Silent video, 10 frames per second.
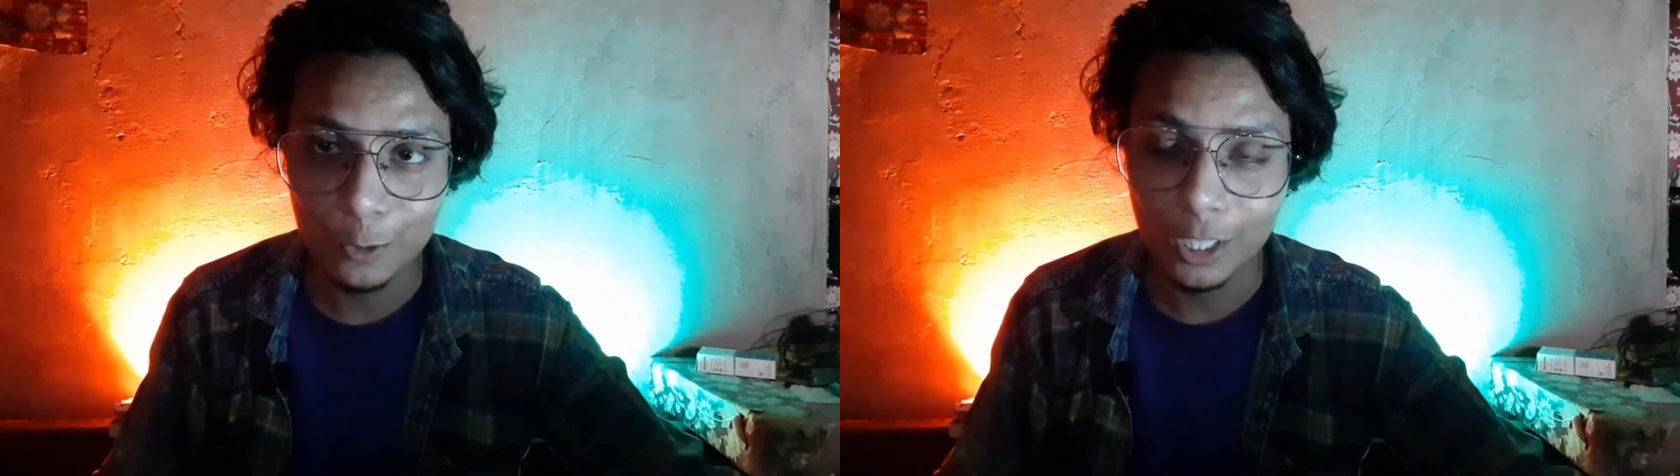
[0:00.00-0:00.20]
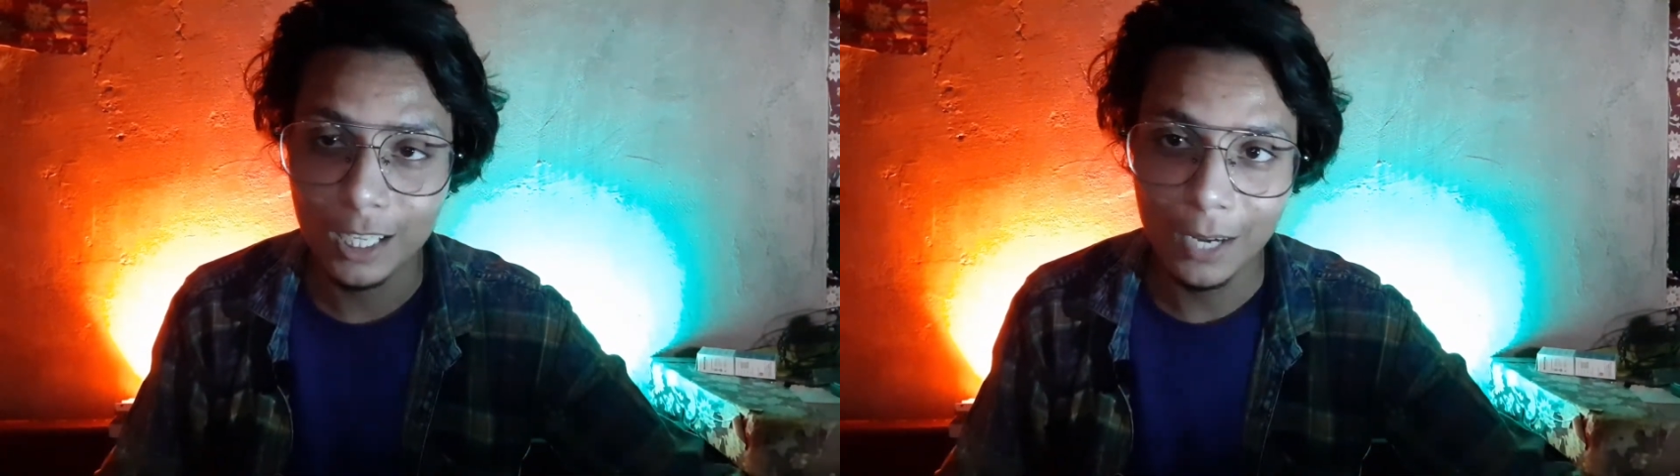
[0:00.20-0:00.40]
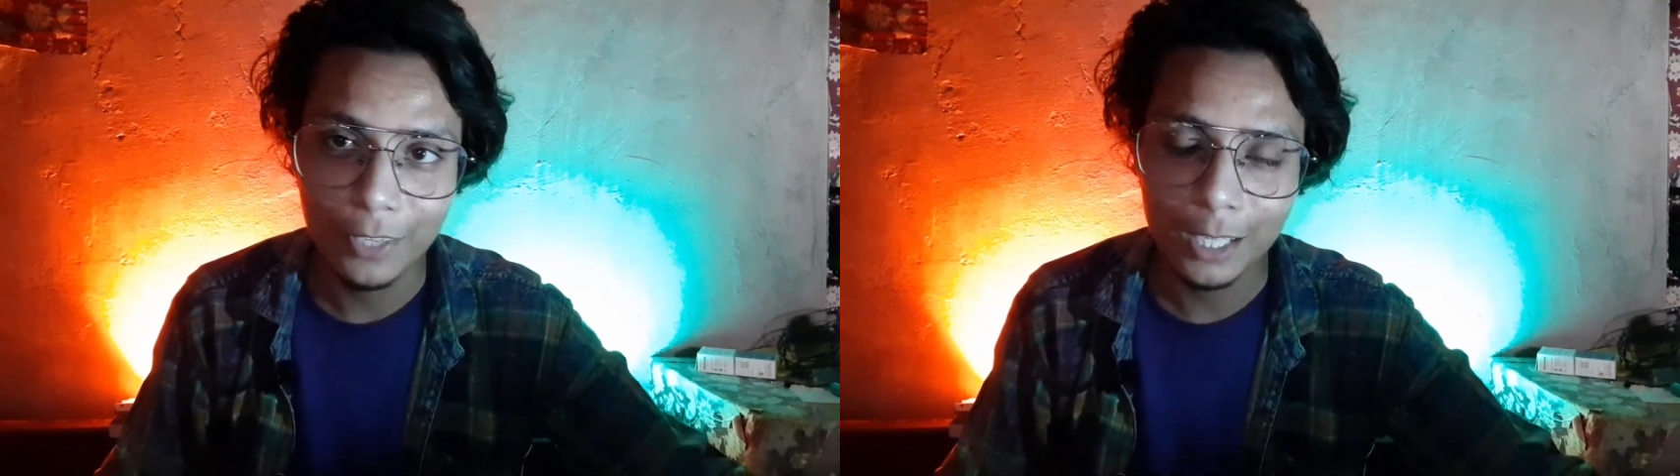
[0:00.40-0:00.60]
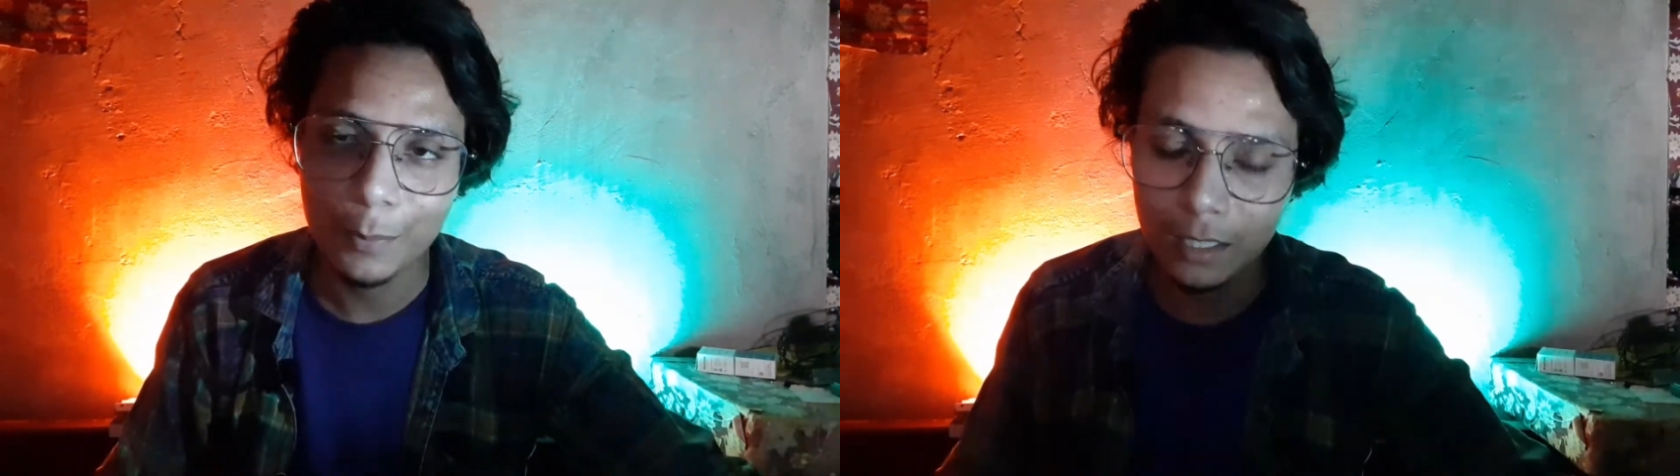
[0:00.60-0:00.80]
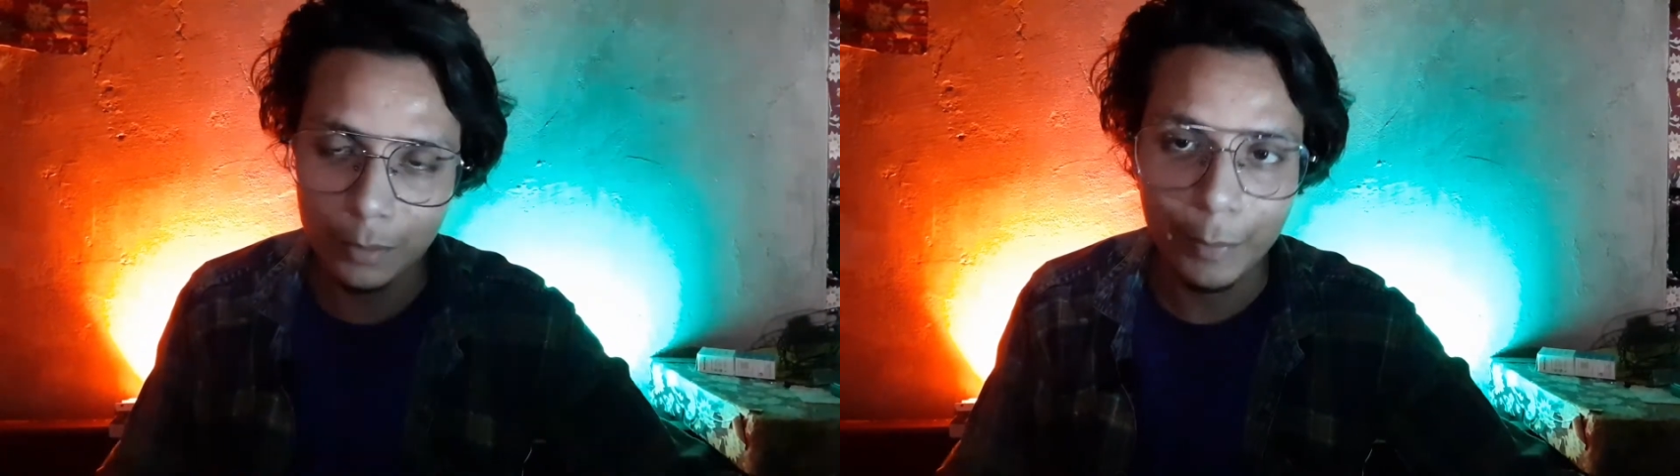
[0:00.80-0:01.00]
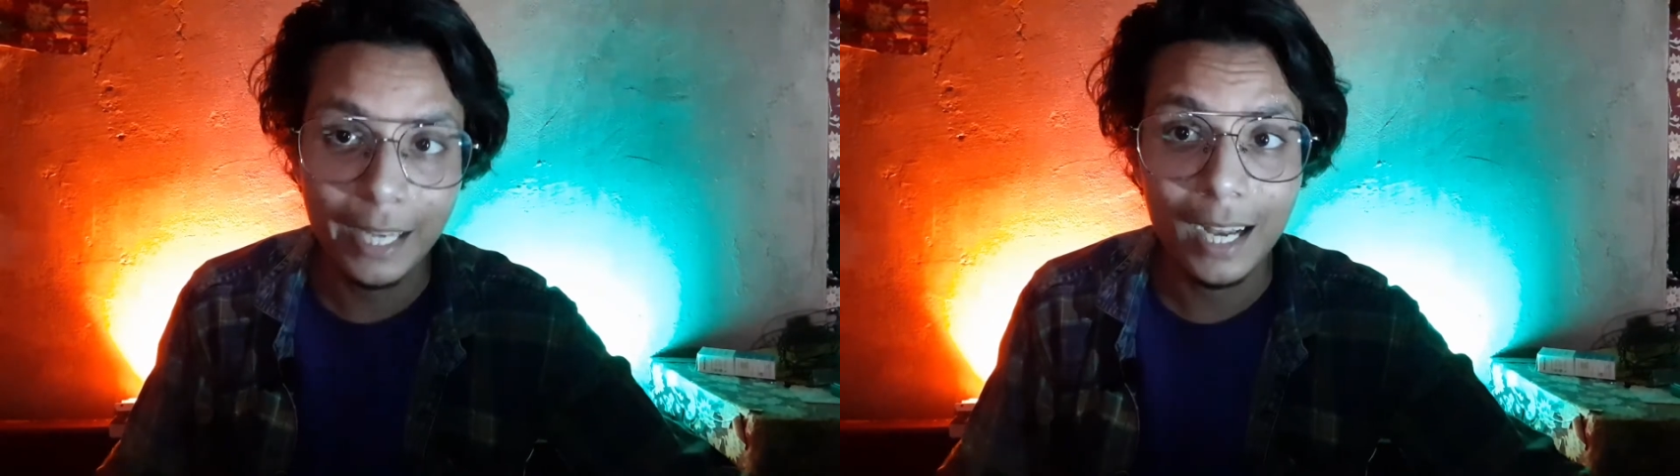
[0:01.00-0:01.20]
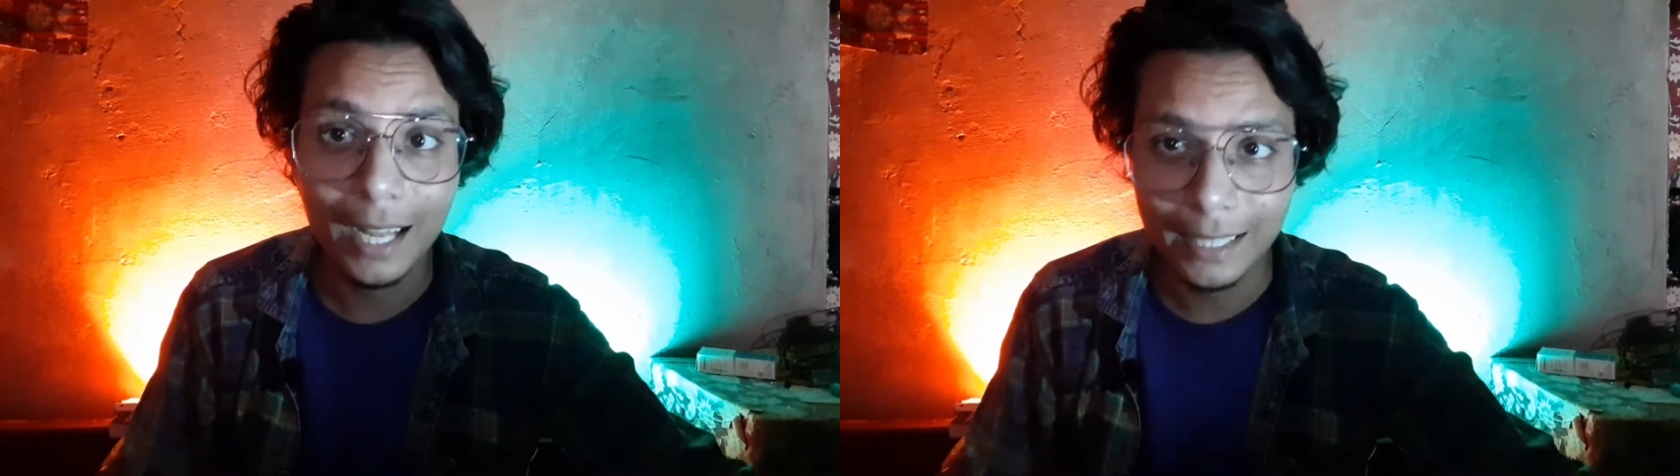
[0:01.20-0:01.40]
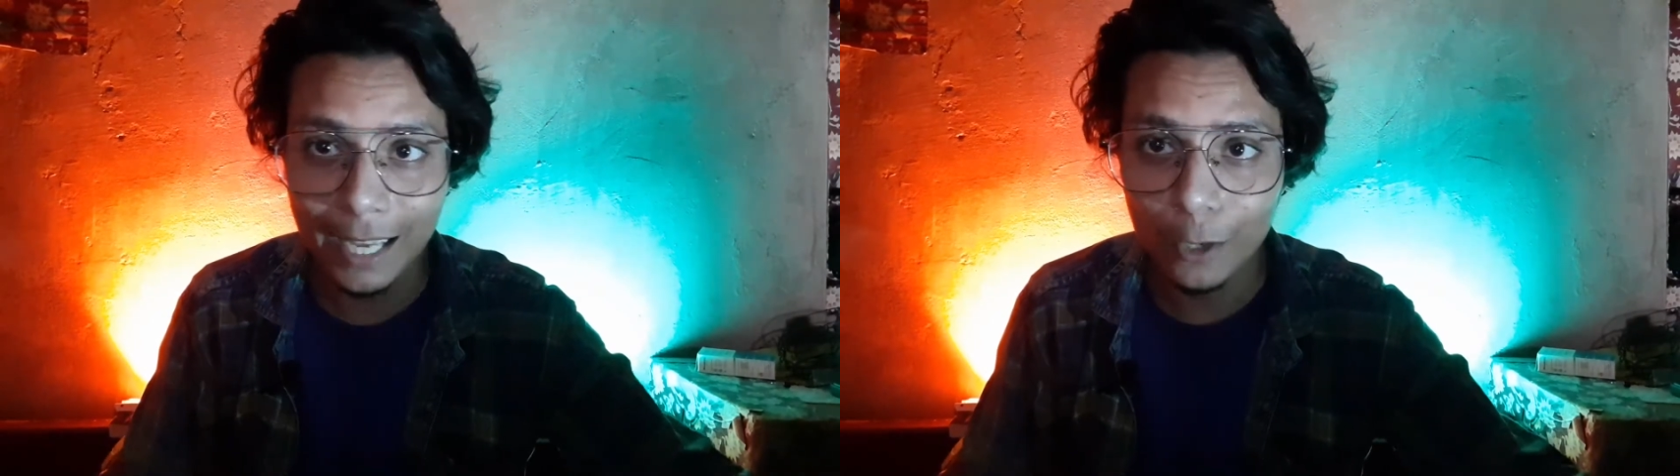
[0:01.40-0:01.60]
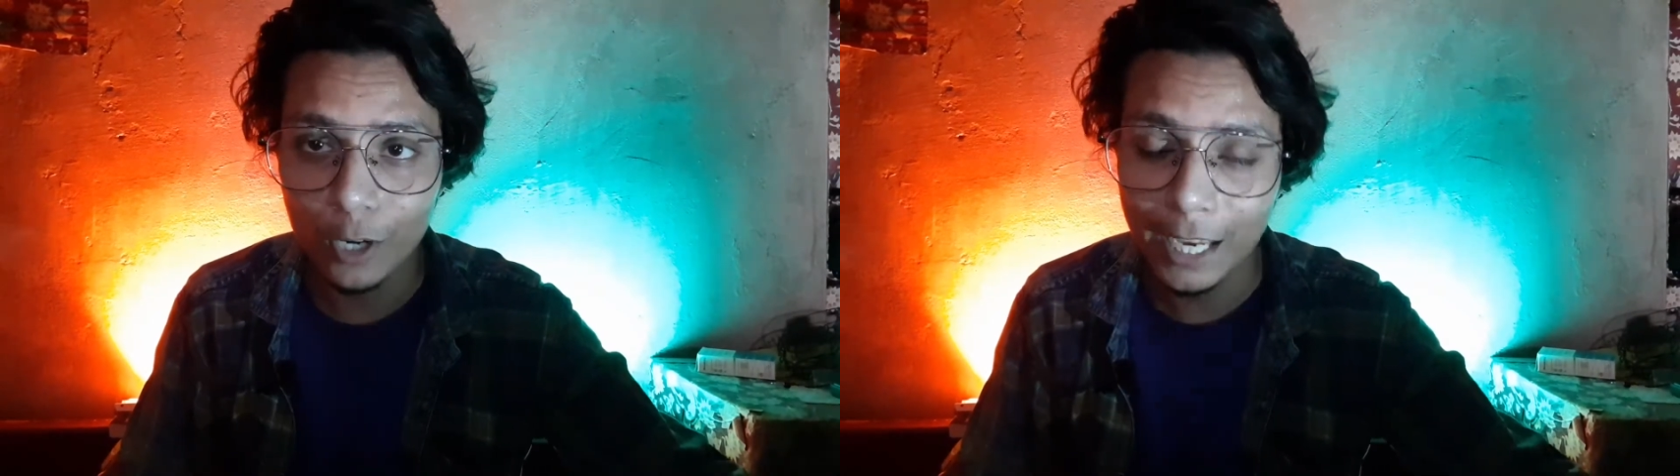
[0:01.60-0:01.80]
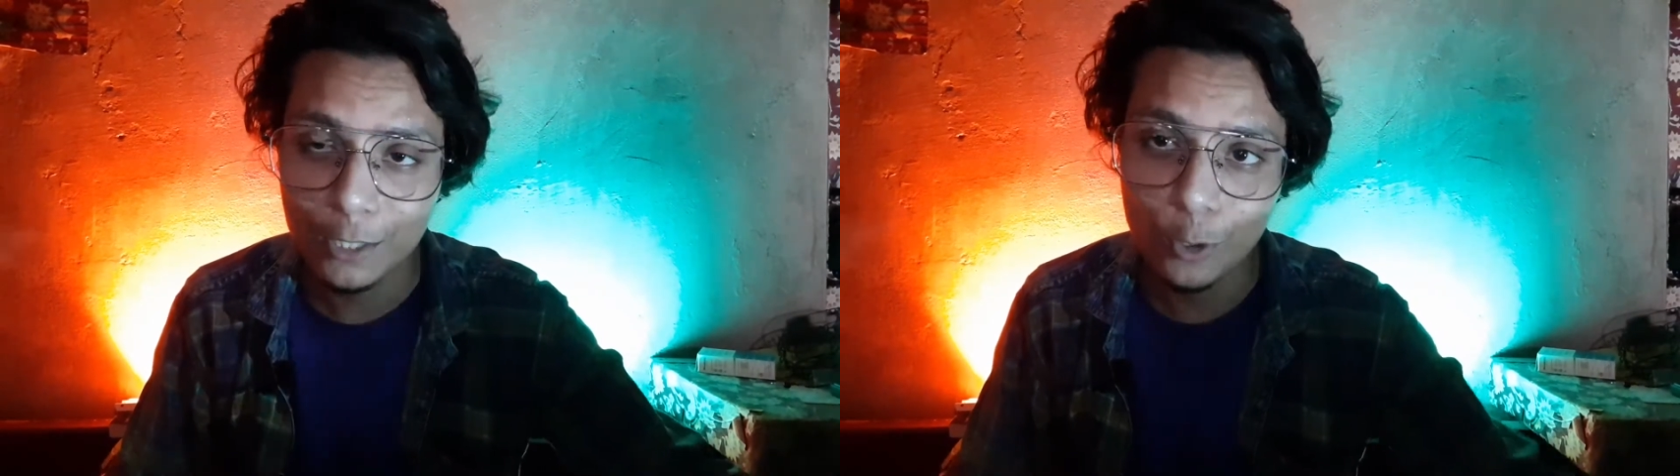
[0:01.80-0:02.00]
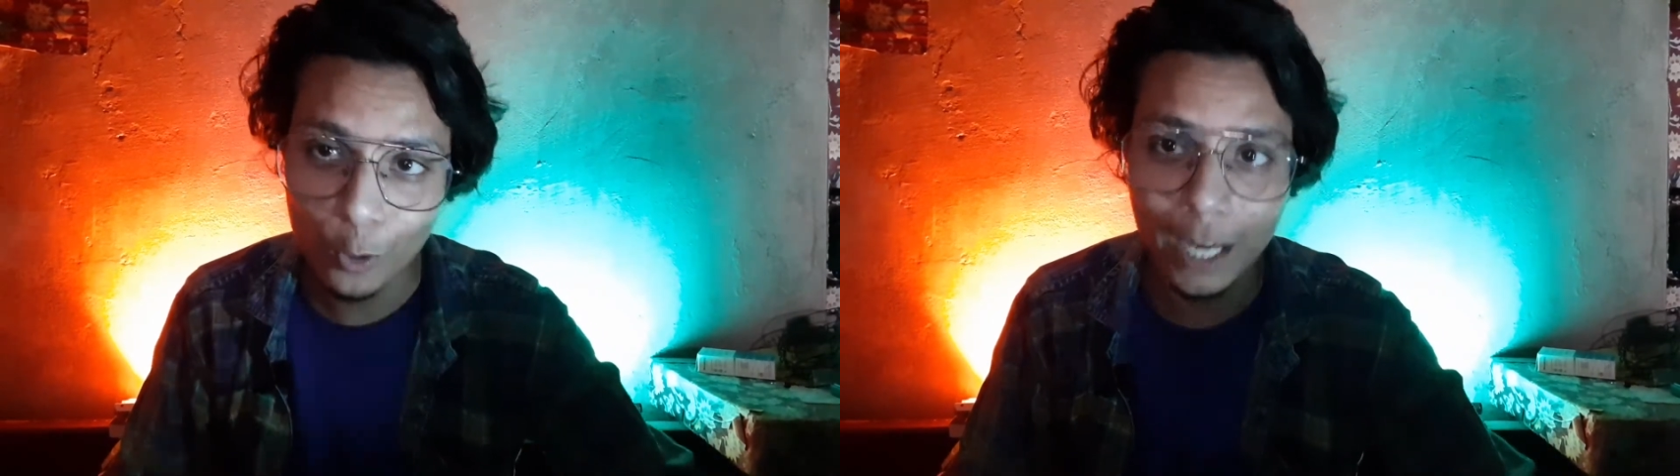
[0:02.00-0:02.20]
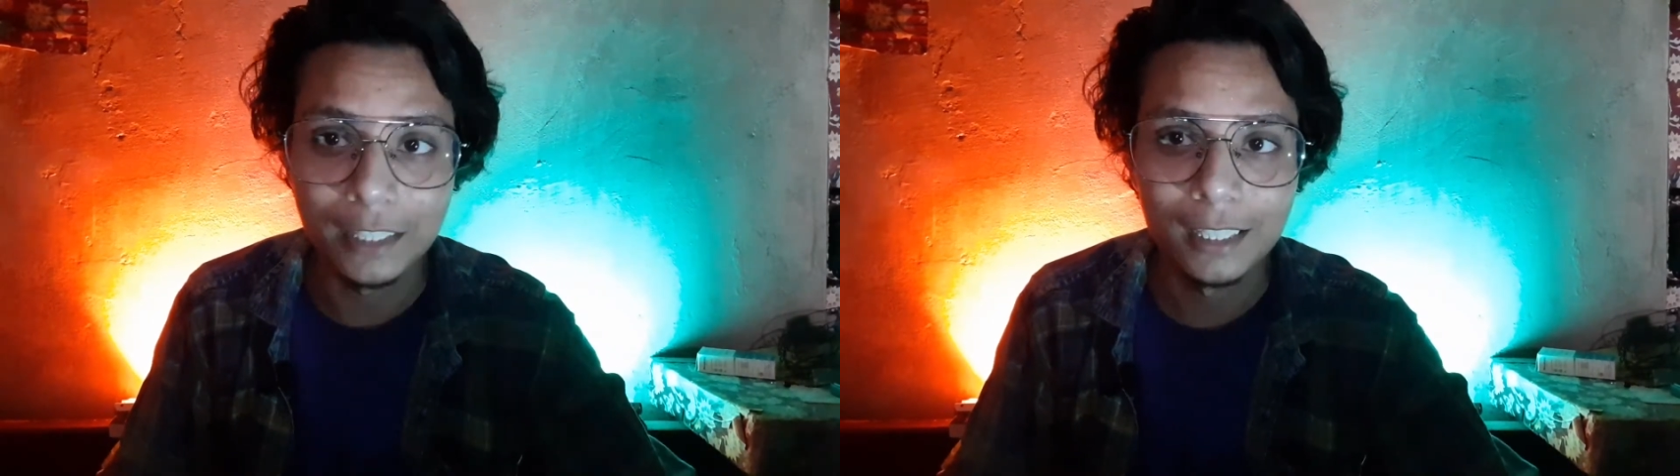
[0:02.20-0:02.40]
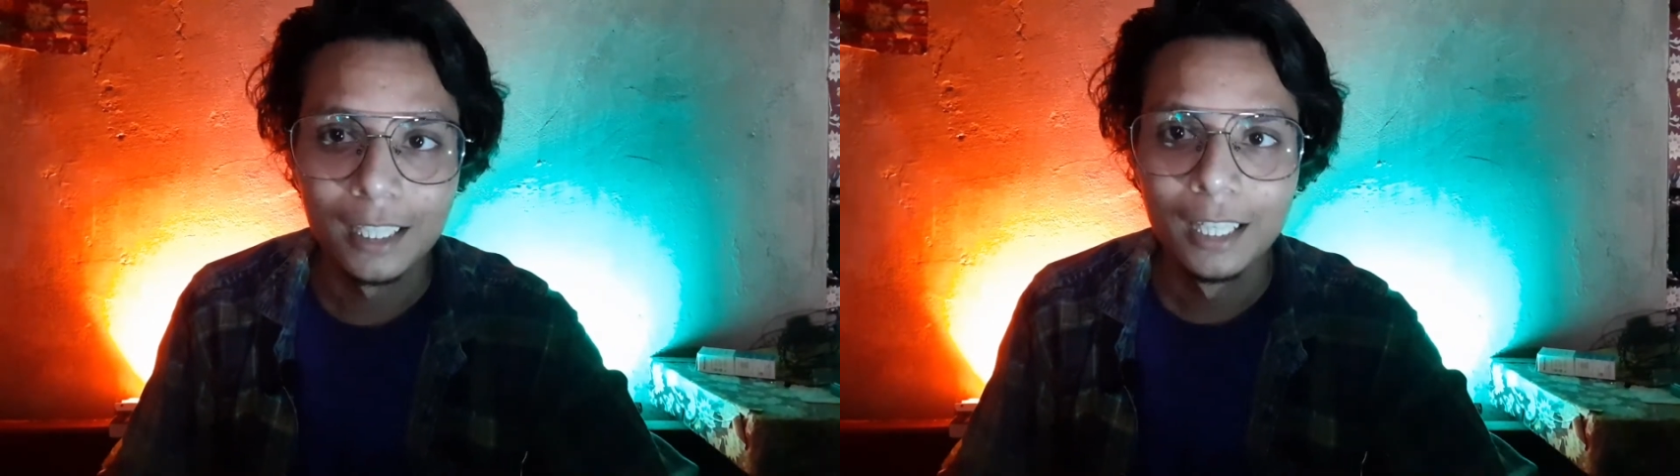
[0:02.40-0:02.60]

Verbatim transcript: जो कि काफ़ी ज़्यादा महंगा आता है और आई नो गाइज़